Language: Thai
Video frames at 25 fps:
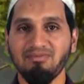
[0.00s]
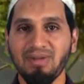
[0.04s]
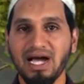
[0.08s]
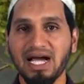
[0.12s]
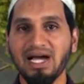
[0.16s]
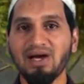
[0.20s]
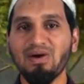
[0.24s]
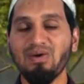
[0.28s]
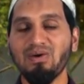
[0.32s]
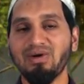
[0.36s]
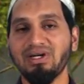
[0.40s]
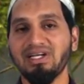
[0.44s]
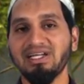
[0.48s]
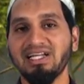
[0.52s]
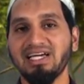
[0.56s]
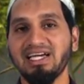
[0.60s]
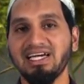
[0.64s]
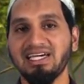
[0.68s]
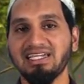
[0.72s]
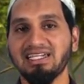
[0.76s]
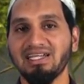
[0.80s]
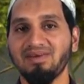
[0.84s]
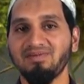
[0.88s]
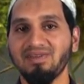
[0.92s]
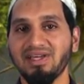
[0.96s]
บางคนนะ
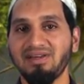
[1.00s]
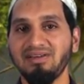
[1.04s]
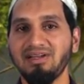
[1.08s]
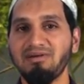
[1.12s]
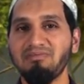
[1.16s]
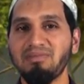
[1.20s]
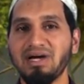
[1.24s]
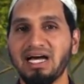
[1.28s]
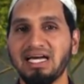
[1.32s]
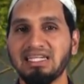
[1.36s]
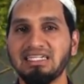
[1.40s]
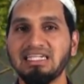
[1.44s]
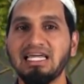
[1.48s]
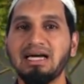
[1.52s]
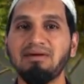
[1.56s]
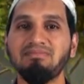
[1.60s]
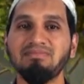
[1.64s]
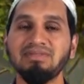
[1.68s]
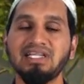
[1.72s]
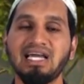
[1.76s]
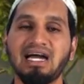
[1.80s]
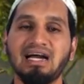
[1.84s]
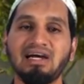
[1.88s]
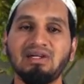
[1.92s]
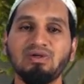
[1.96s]
ฮะทำน้ำละหมาด
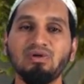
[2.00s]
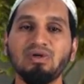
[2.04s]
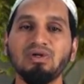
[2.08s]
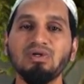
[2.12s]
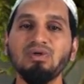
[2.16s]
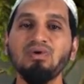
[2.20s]
ทำอย่าง